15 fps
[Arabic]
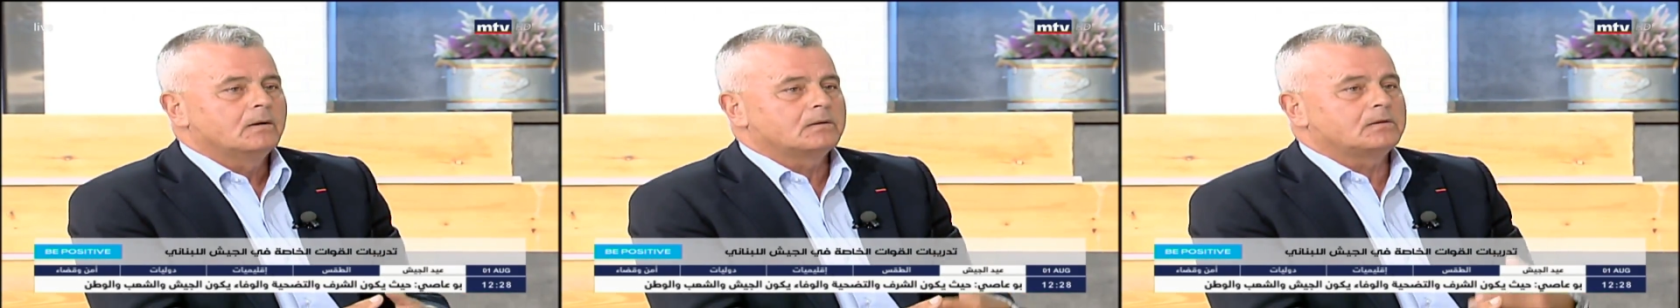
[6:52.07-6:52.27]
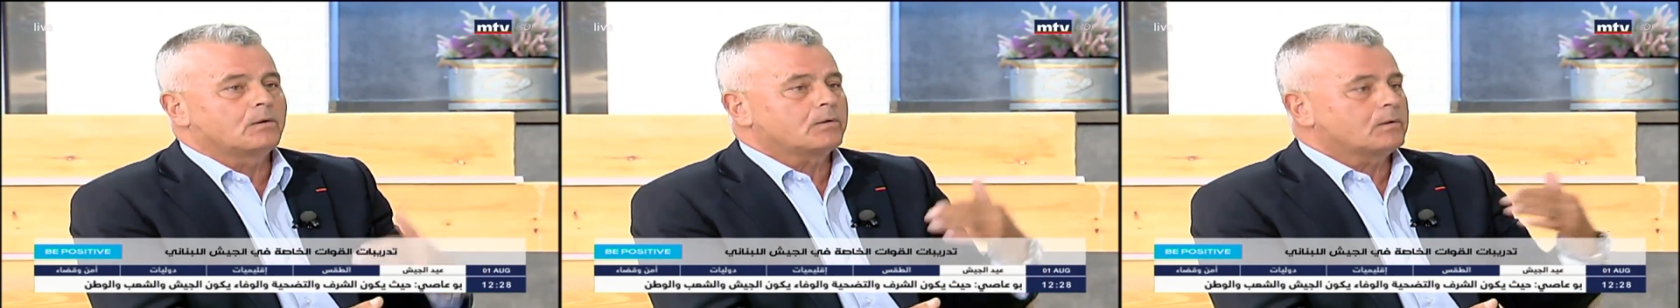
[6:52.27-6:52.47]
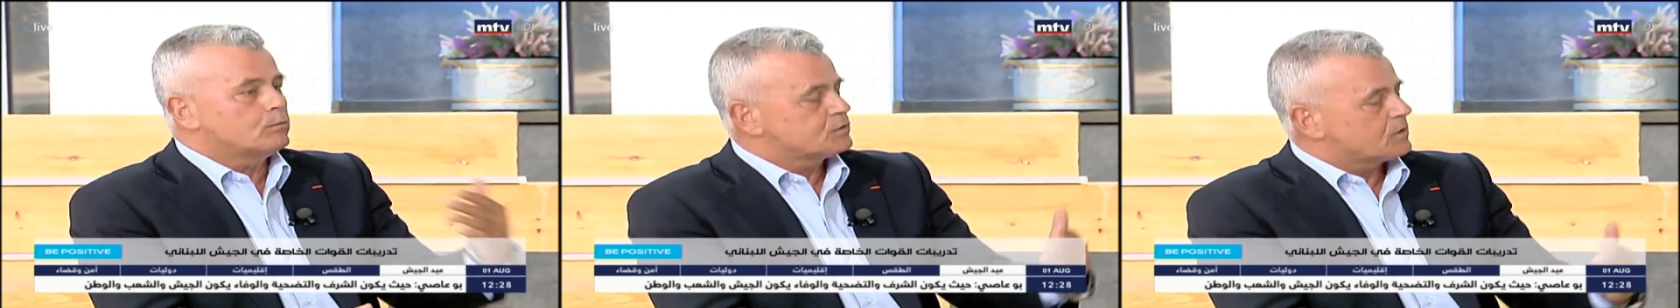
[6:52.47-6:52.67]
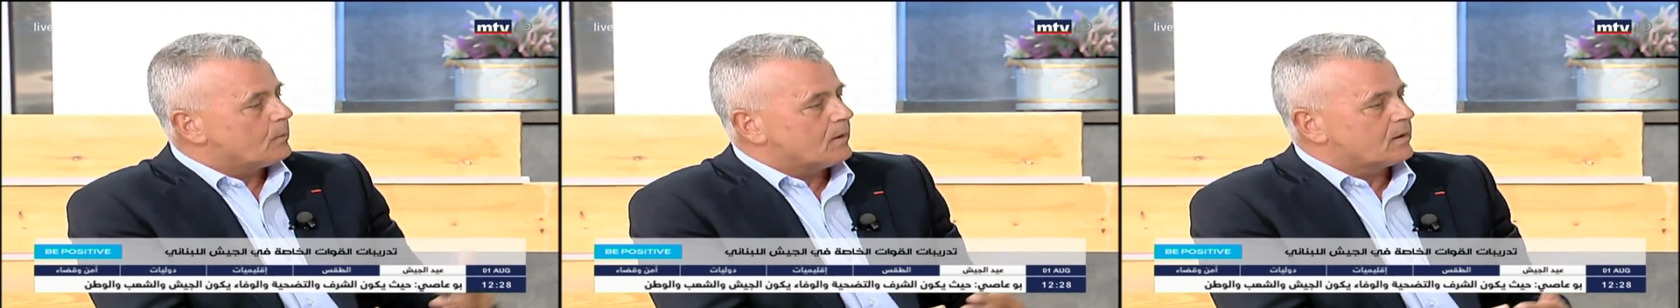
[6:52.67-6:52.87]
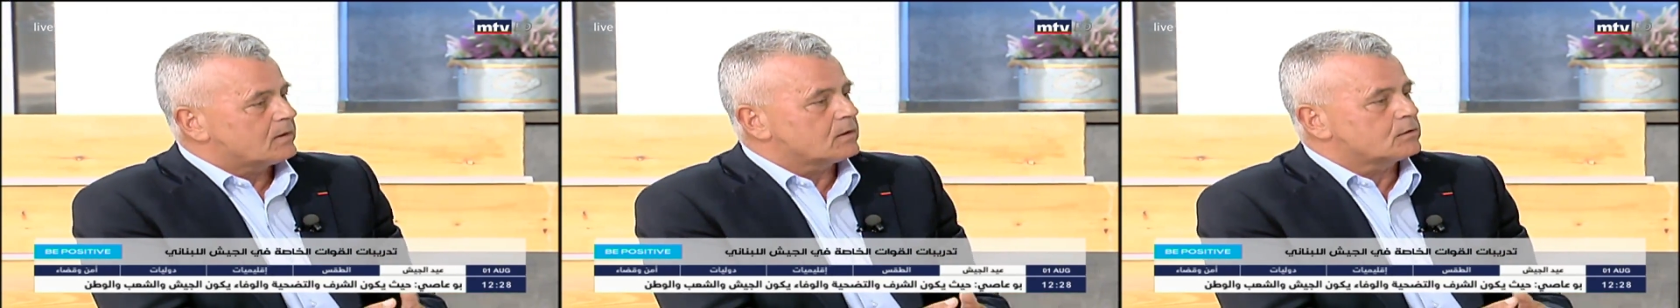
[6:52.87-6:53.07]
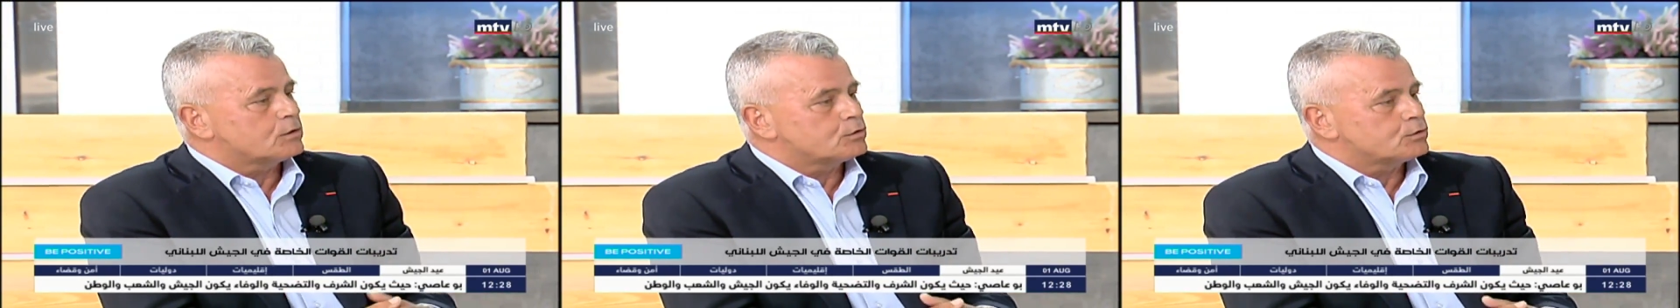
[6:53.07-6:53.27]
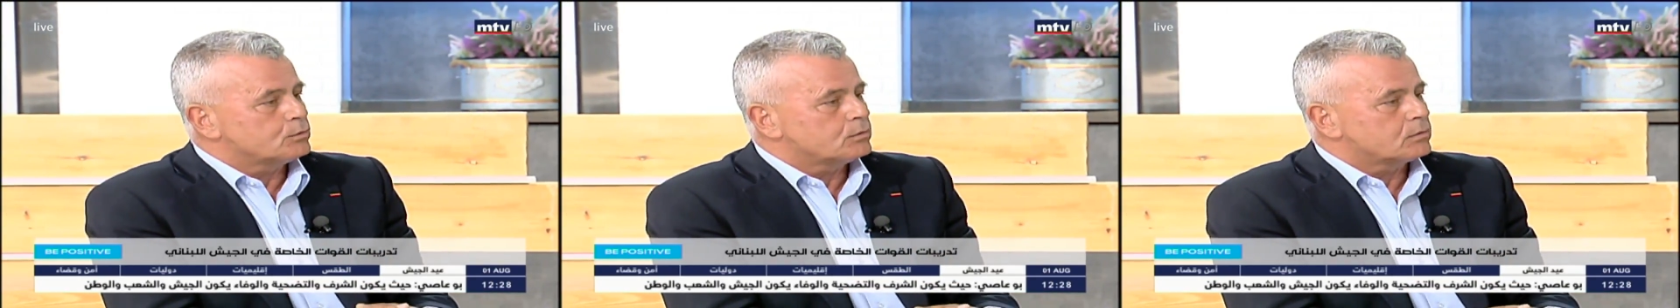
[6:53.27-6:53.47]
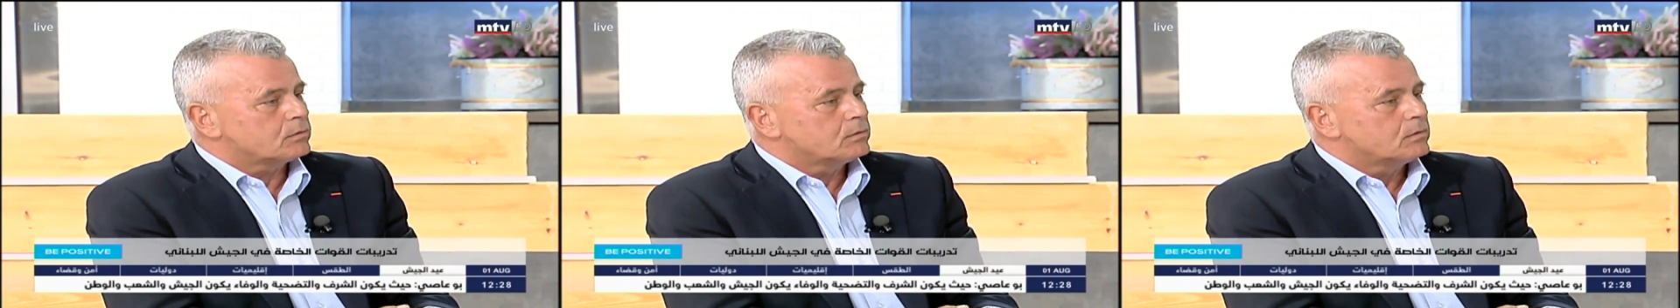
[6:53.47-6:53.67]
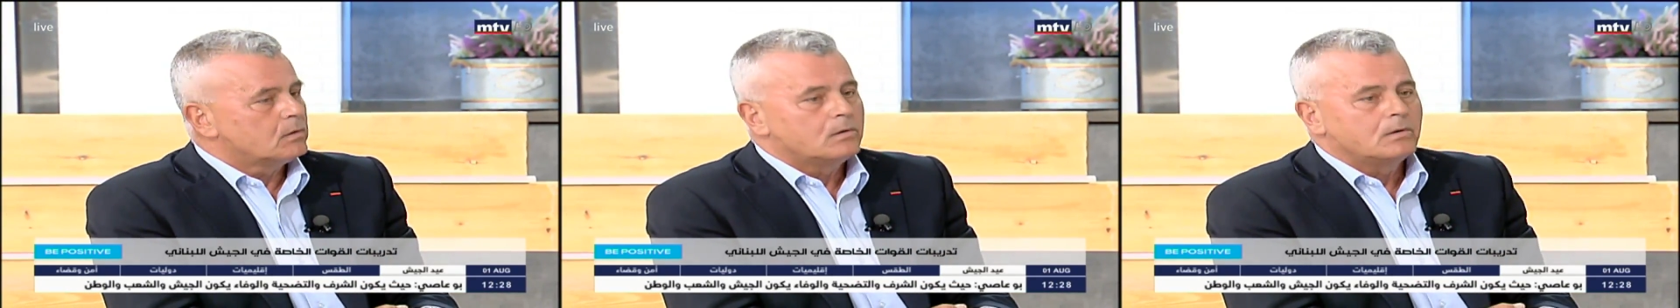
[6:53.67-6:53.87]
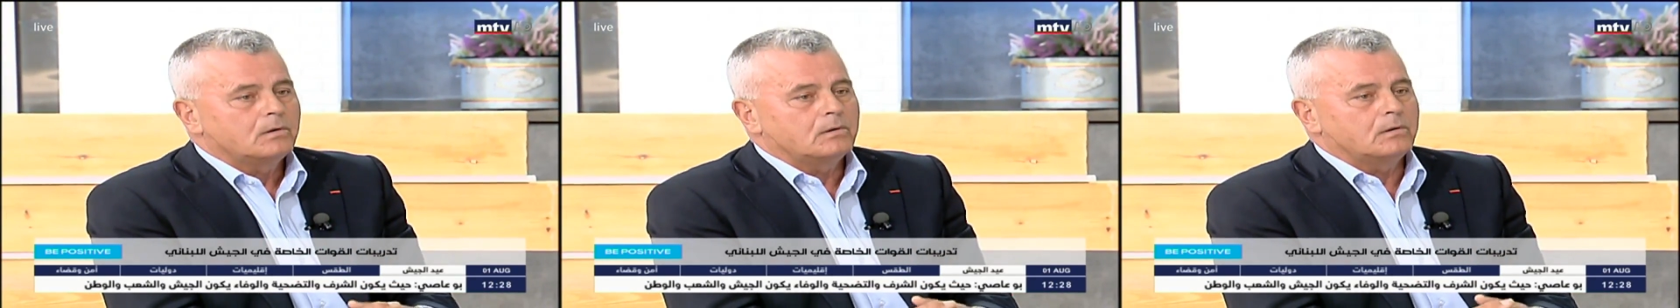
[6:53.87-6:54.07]
دوره المجوقه ثلاث شهور
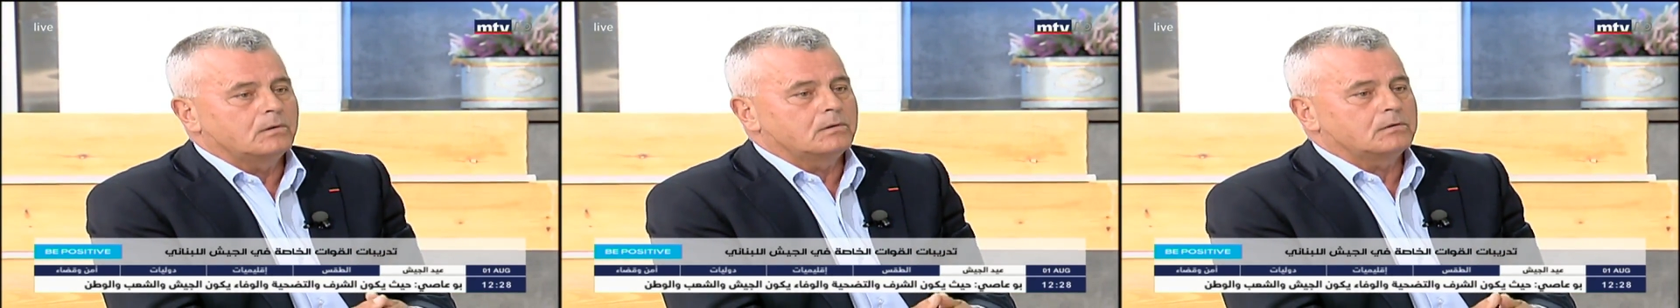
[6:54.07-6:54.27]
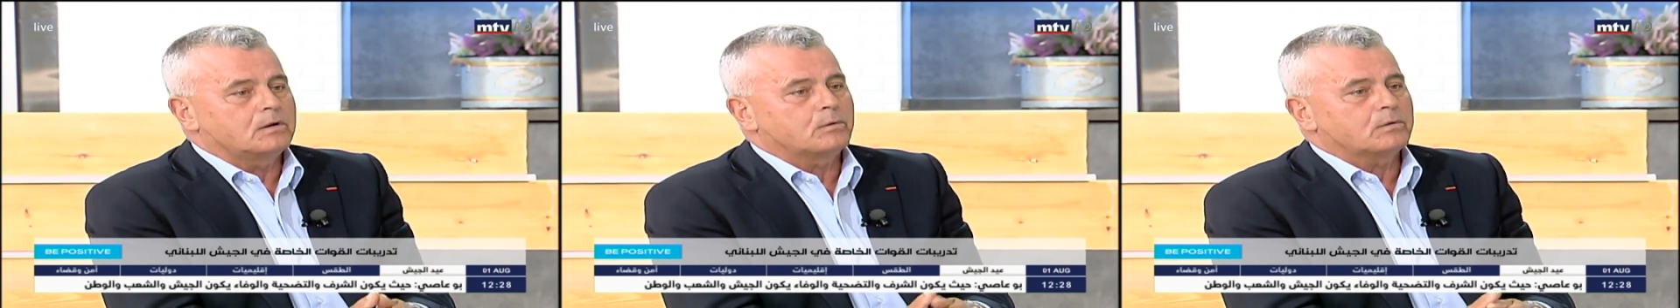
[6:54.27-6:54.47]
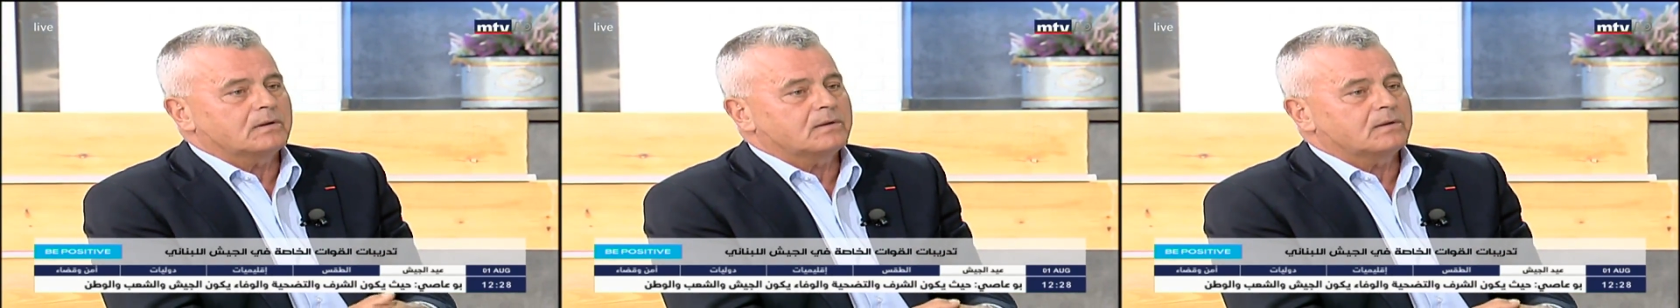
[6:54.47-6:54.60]
دورة